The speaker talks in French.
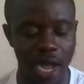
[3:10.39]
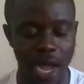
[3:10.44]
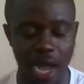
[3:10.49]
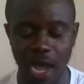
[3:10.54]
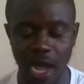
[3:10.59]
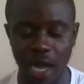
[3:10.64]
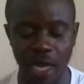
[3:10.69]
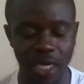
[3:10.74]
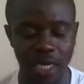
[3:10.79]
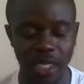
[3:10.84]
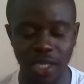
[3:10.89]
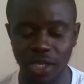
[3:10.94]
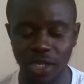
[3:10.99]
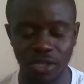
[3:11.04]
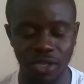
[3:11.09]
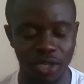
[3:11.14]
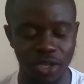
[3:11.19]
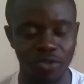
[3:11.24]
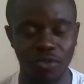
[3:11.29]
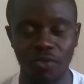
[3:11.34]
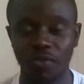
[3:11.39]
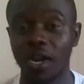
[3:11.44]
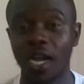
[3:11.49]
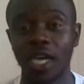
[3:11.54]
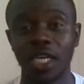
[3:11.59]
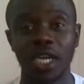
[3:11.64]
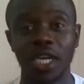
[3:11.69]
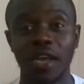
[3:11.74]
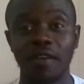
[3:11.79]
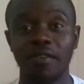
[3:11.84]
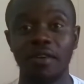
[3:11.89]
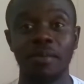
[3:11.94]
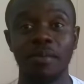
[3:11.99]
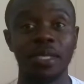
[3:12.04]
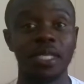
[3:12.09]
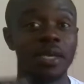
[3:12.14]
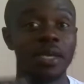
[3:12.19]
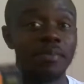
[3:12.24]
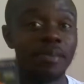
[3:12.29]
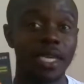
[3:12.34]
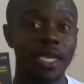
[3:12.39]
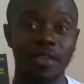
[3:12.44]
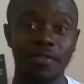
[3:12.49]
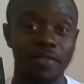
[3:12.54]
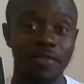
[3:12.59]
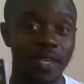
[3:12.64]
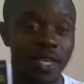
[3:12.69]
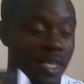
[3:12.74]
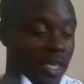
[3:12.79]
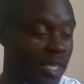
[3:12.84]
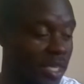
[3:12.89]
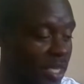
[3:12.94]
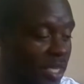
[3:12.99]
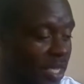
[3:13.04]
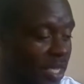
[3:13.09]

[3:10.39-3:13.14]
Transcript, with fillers: à lire cet ouvrage-là, vraiment, c'est magnifique.